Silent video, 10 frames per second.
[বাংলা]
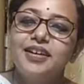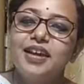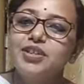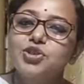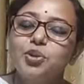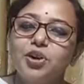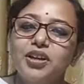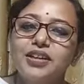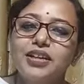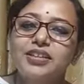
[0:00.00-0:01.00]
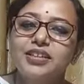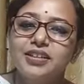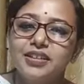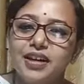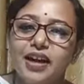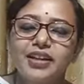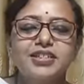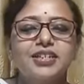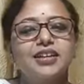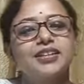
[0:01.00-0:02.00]
এই সময় নেটের
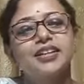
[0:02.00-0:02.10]
কানেকশানটা